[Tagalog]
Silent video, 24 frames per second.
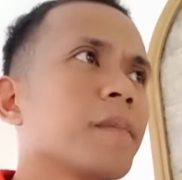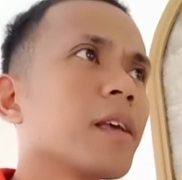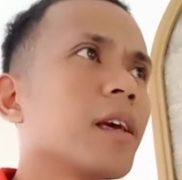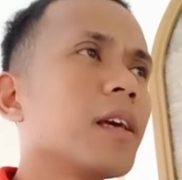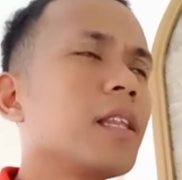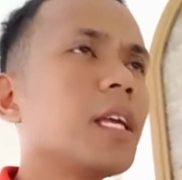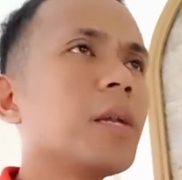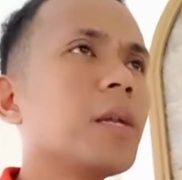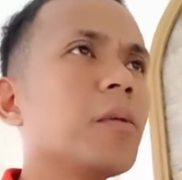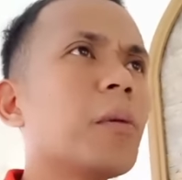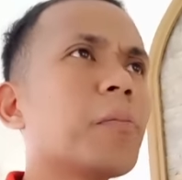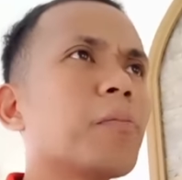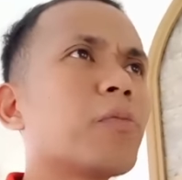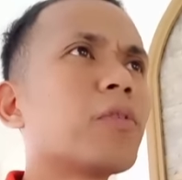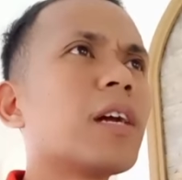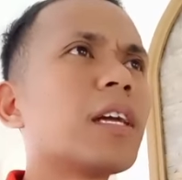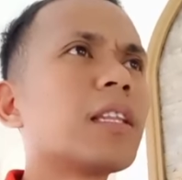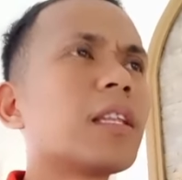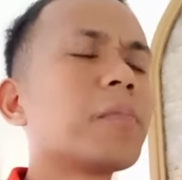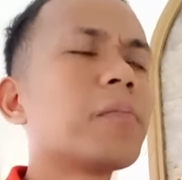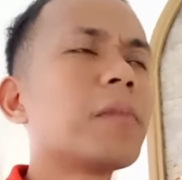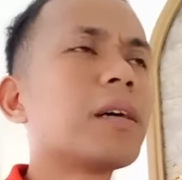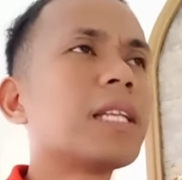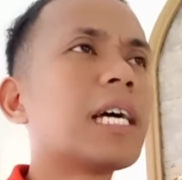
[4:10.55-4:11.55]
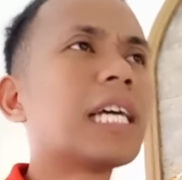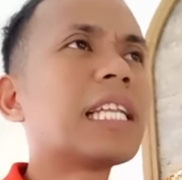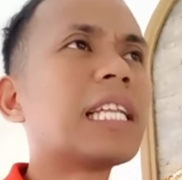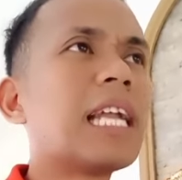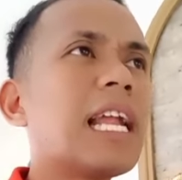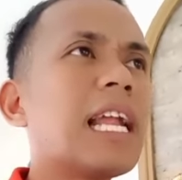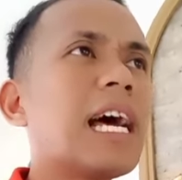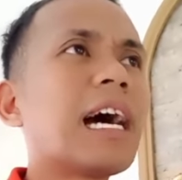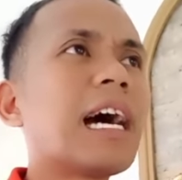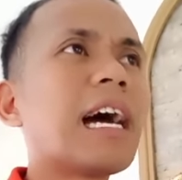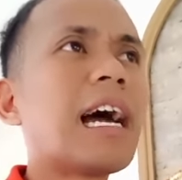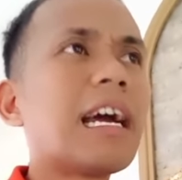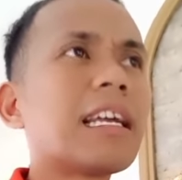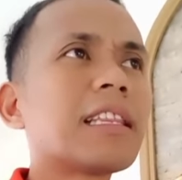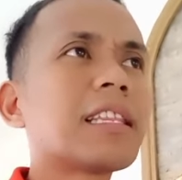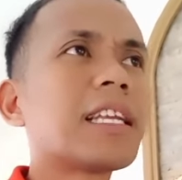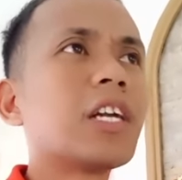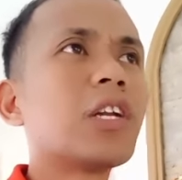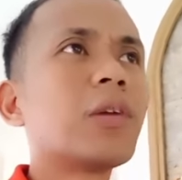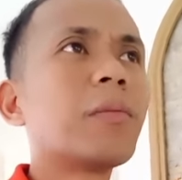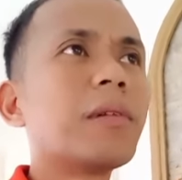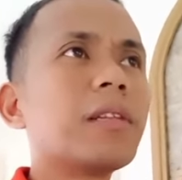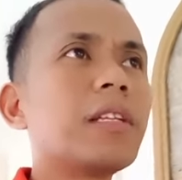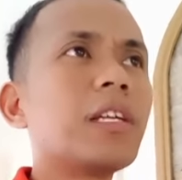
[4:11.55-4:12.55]
Hindi naman po natin madadala ang kahit na
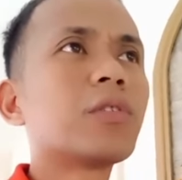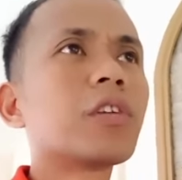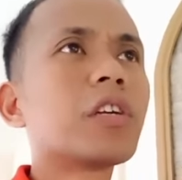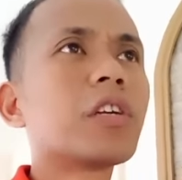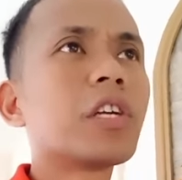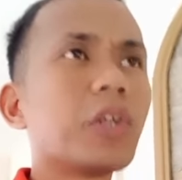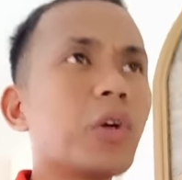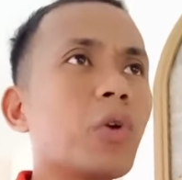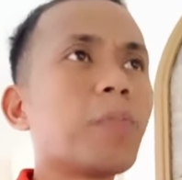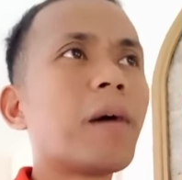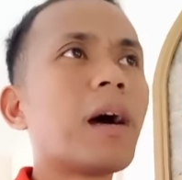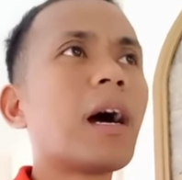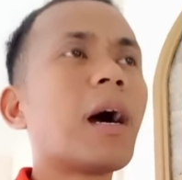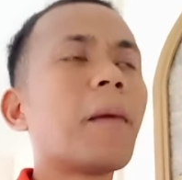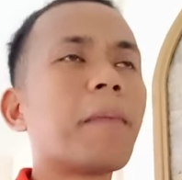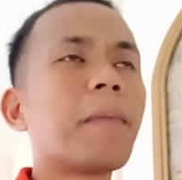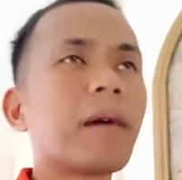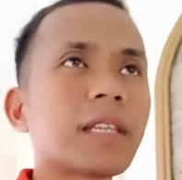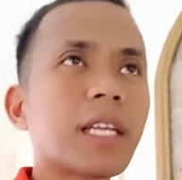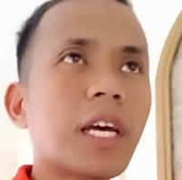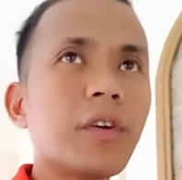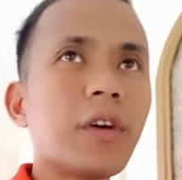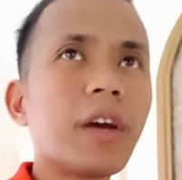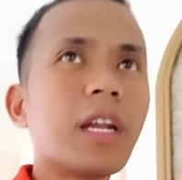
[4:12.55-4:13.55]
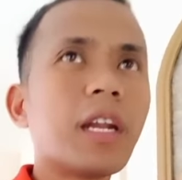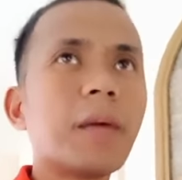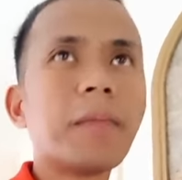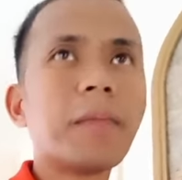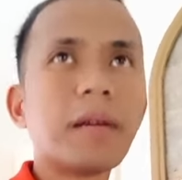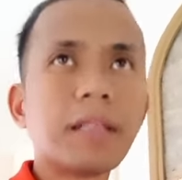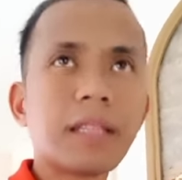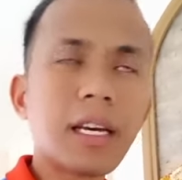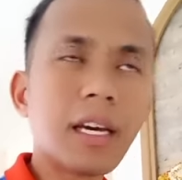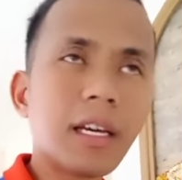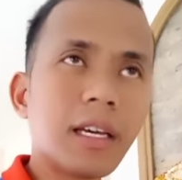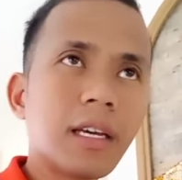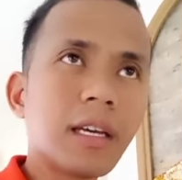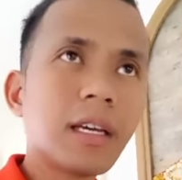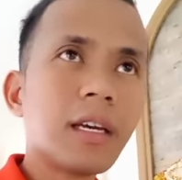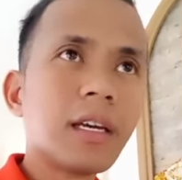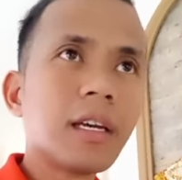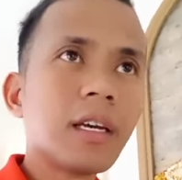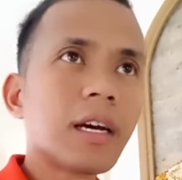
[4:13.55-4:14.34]
anuman dito sa lupa kapag tayo ay namatay.